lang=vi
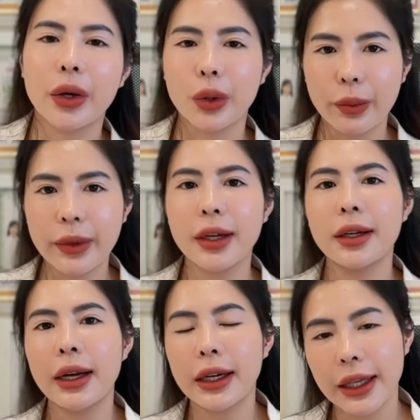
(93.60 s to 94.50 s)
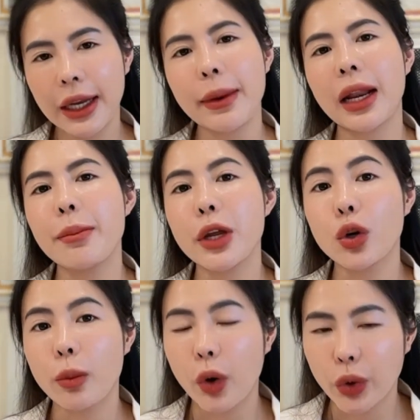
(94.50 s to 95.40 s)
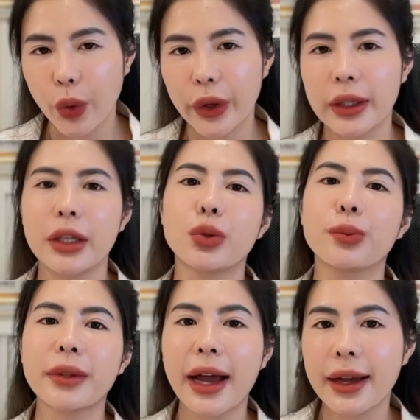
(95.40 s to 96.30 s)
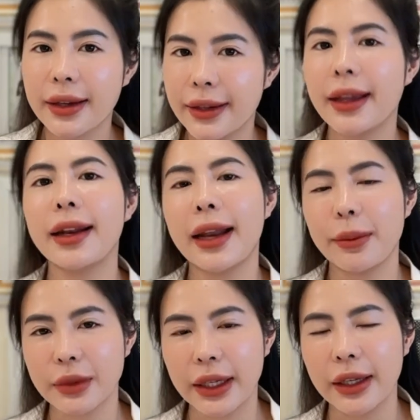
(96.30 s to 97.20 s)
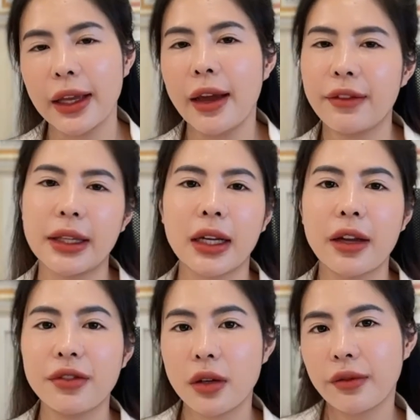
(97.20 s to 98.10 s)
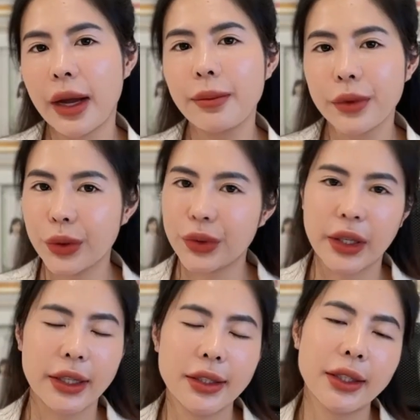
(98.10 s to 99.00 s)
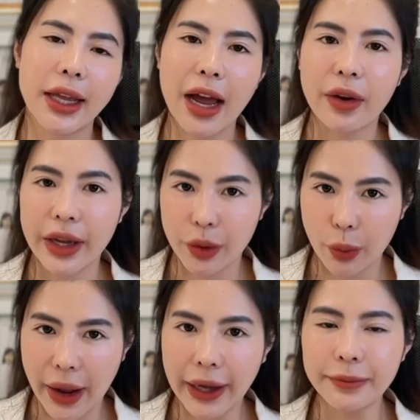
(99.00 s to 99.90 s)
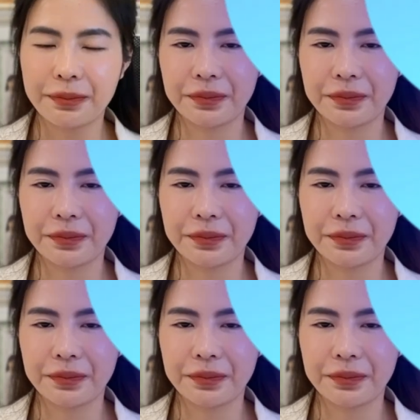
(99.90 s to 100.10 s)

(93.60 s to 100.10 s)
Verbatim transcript: cũng như khi các bạn đã bị đồi mồi rồi thì chúng ta nên làm gì và những cái phương pháp điều trị như thế nào là hiệu quả